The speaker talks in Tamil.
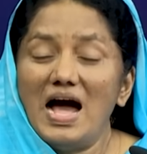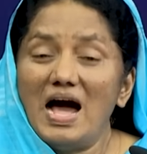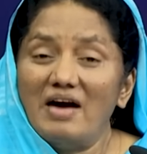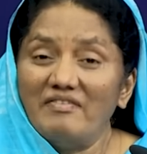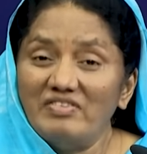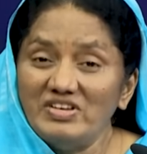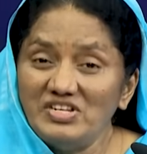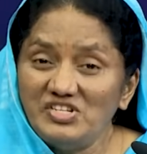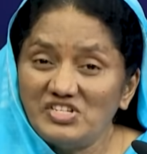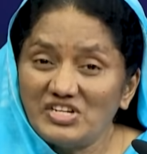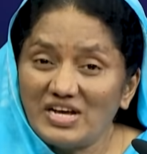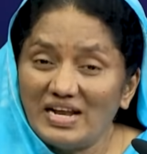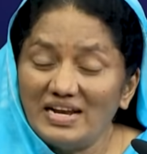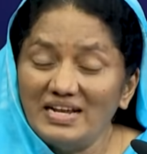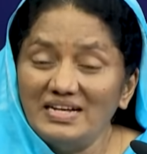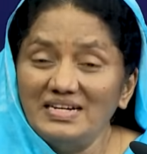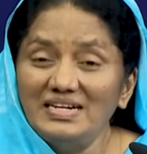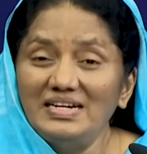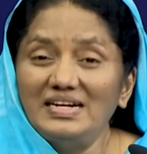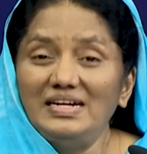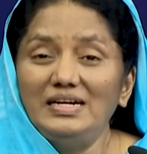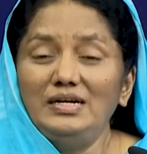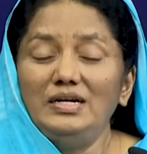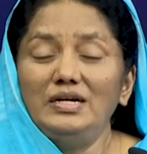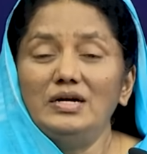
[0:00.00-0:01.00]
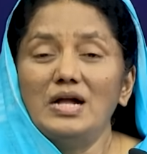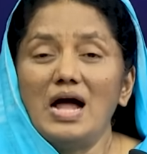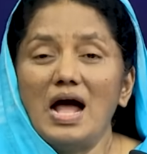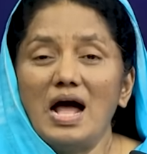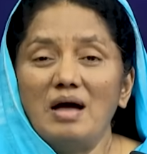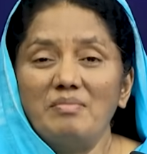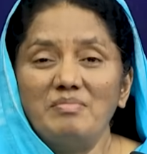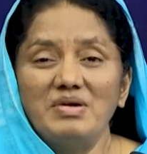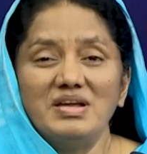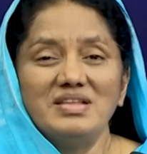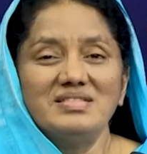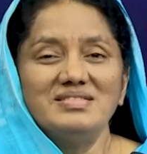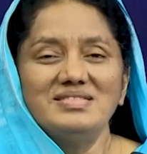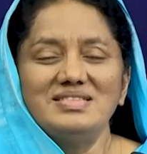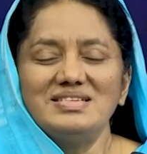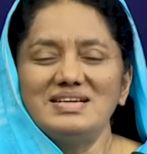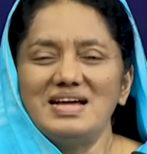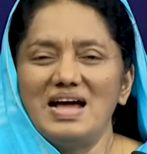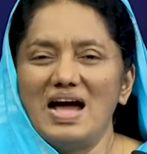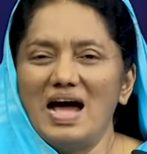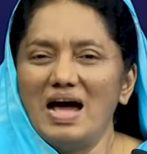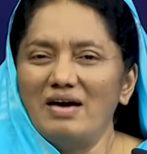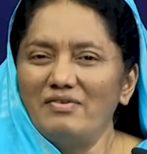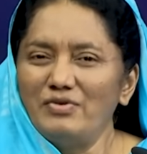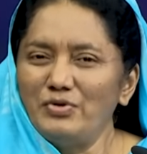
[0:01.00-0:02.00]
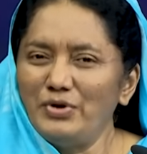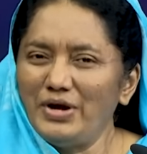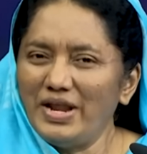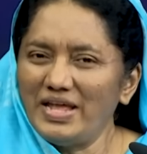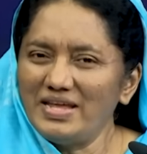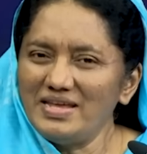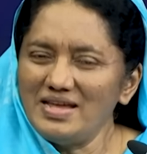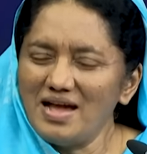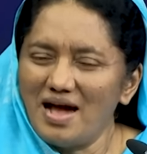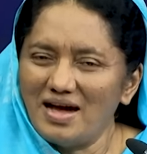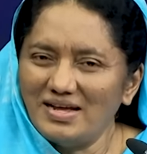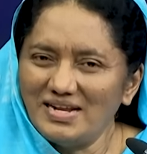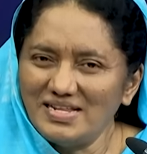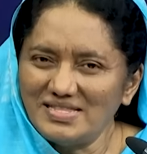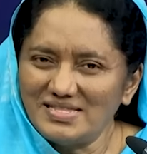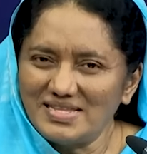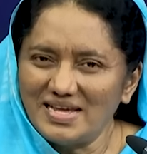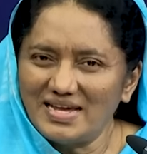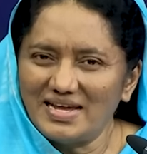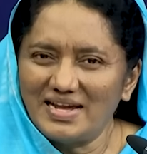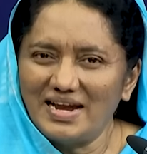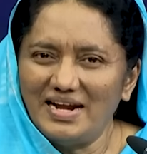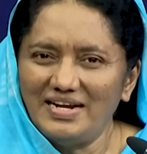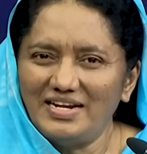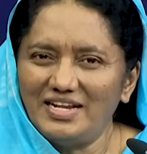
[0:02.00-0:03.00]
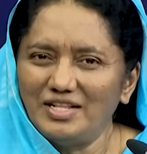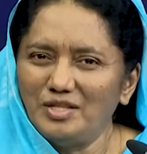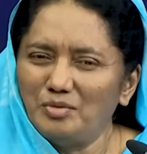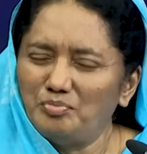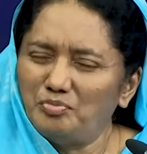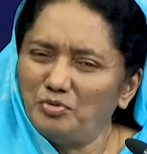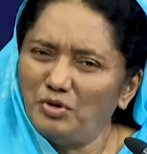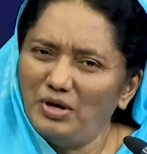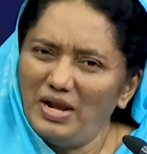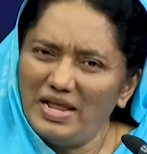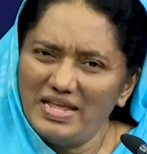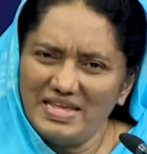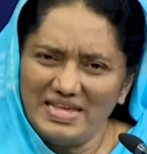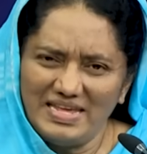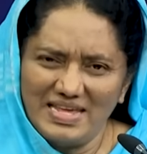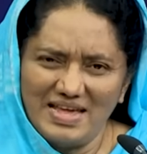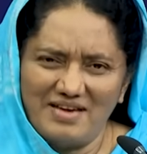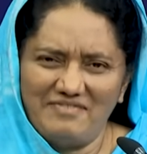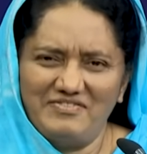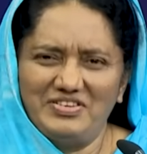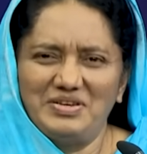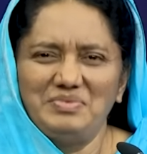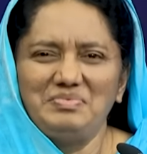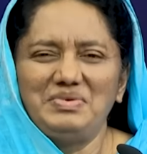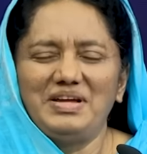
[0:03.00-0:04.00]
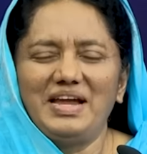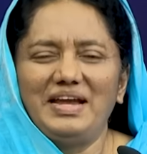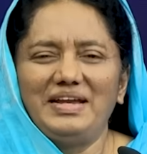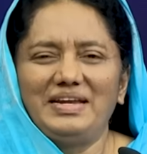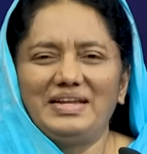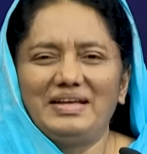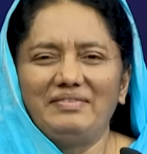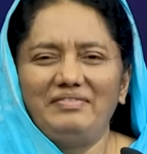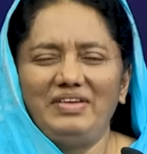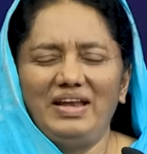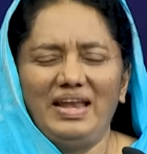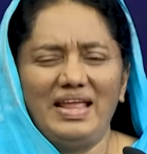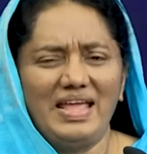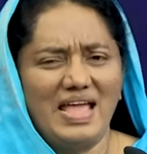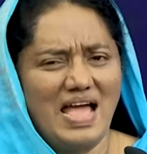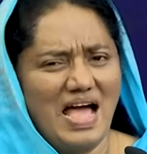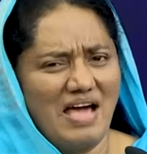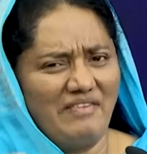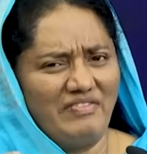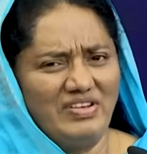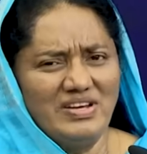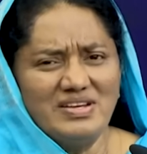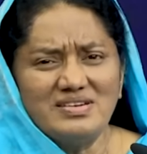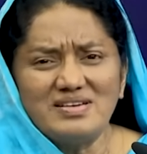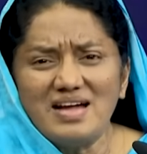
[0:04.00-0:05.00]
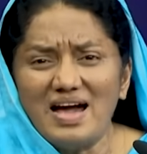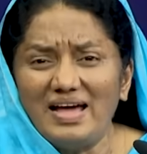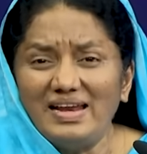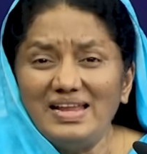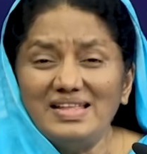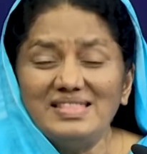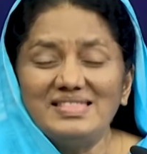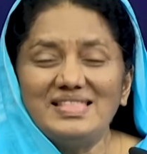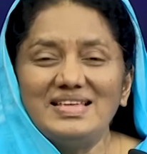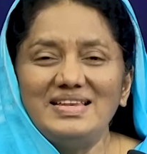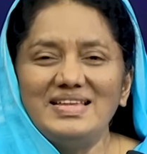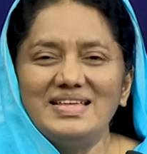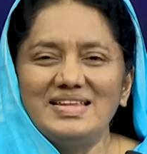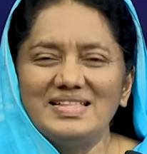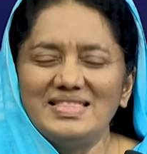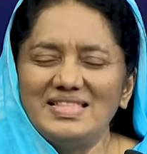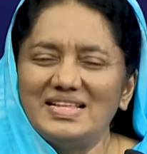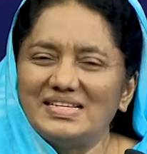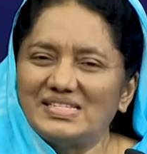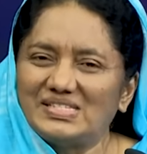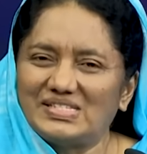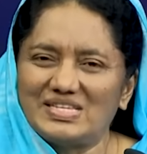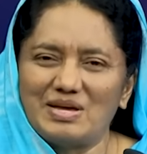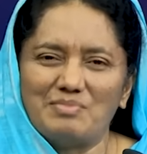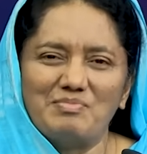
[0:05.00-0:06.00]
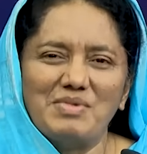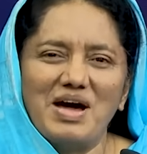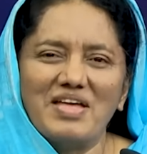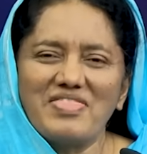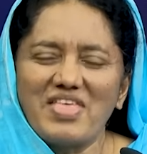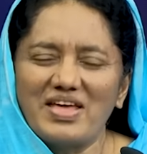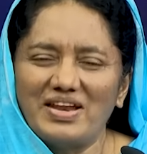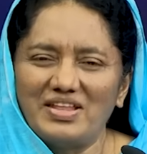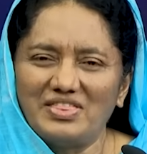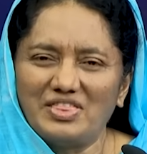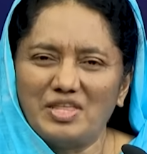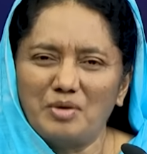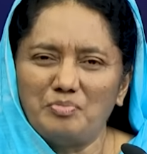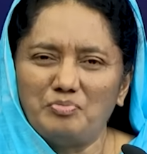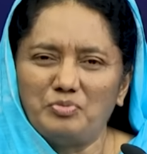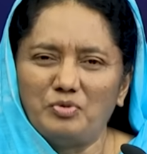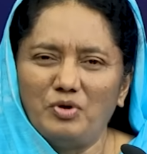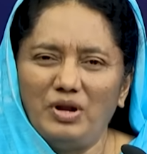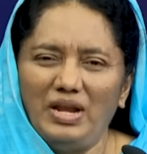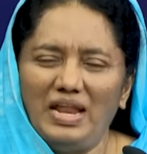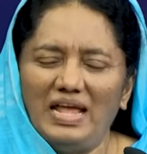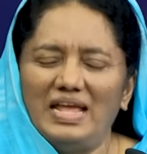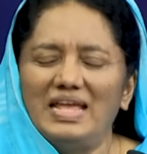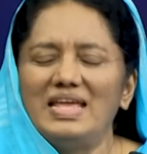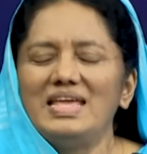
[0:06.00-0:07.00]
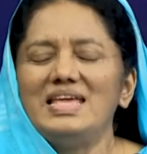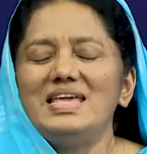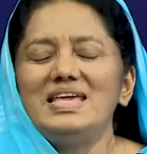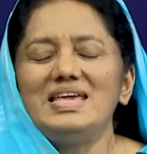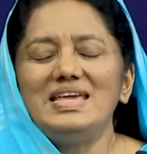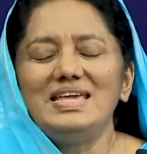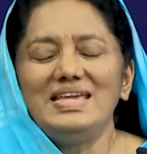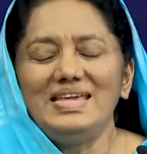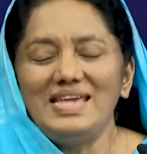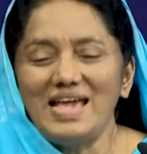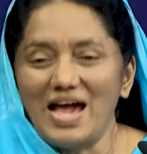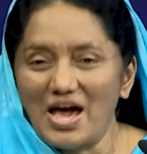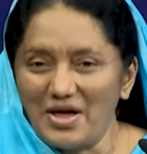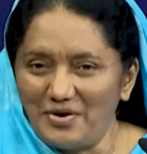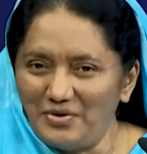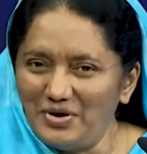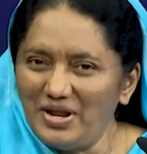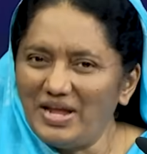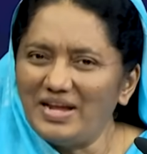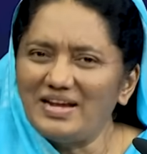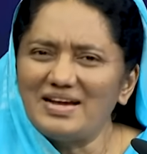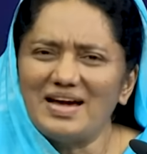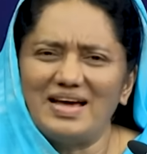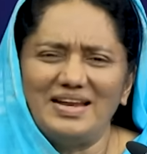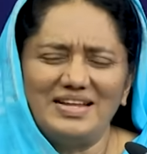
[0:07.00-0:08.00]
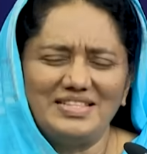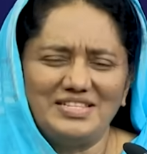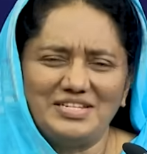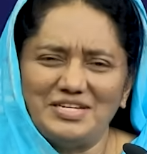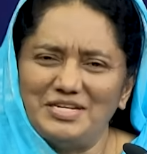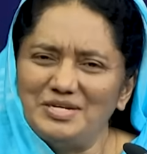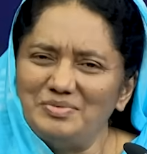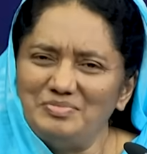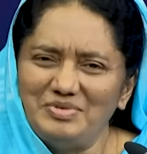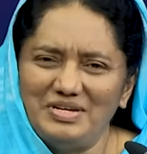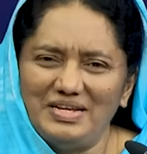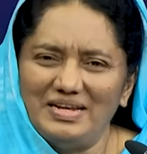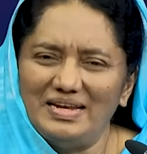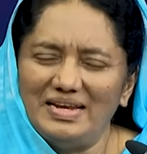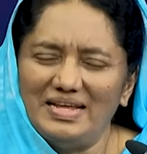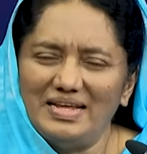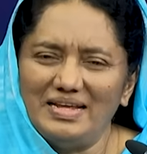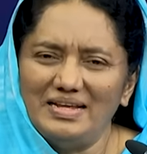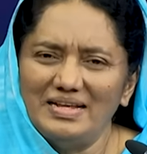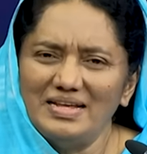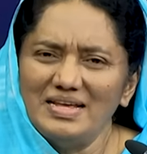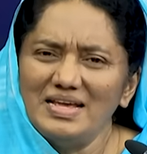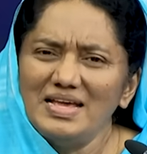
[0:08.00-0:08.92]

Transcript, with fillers: அவன் ஜனங்கள் அமர்ந்து அவனுடைய ஞானத்தை கேட்டது போல எவரும் கேட்கவில்லை அவன் காலத்தில் இருந்த சமாதானத்தைப் போல யாருடைய காலத்திலும் இல்லை